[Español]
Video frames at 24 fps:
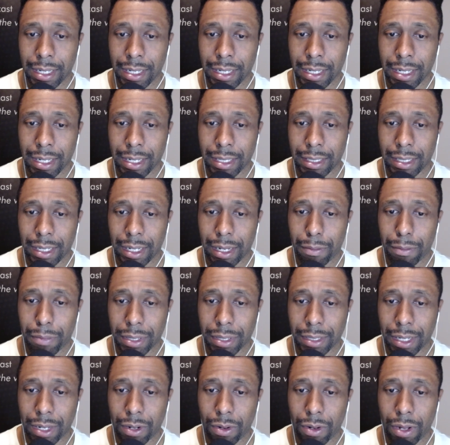y se le
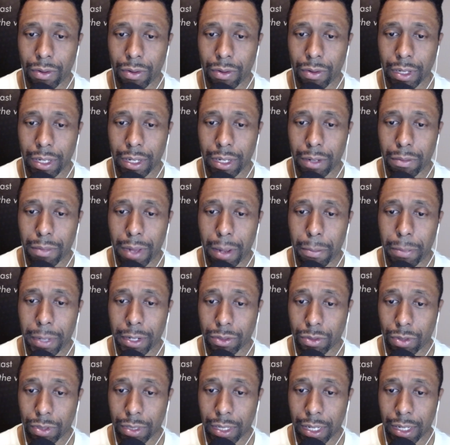empezaron a unir más
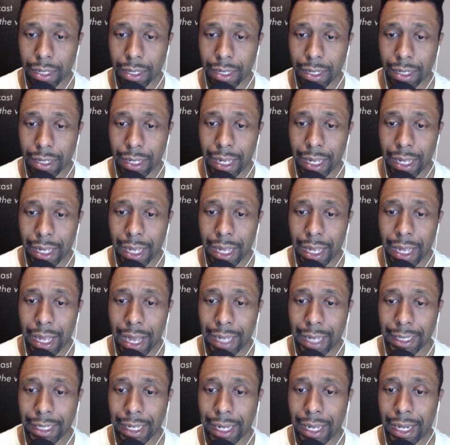personas
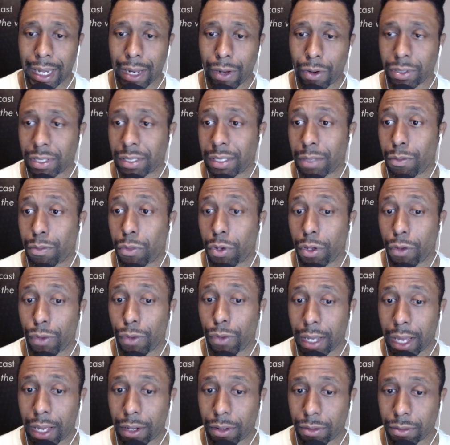hasta que las cosas se
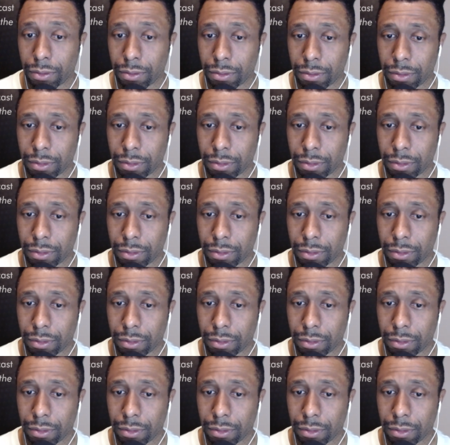modificaron.